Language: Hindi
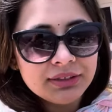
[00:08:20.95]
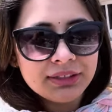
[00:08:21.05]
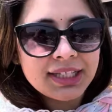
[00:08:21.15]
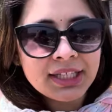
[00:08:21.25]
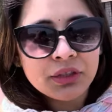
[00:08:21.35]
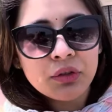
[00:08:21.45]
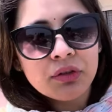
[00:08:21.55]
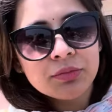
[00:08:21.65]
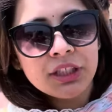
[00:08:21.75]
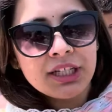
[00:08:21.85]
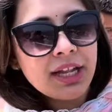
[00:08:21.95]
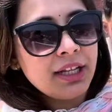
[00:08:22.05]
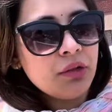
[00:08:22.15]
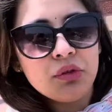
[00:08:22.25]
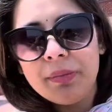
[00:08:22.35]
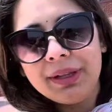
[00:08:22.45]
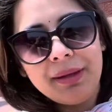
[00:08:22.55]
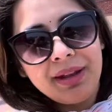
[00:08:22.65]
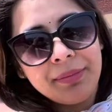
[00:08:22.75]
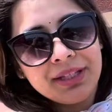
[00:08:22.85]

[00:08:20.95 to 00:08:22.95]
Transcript: जैसे जो लोग मुझे जानते हैं तो उनको पता है मैंने अपनी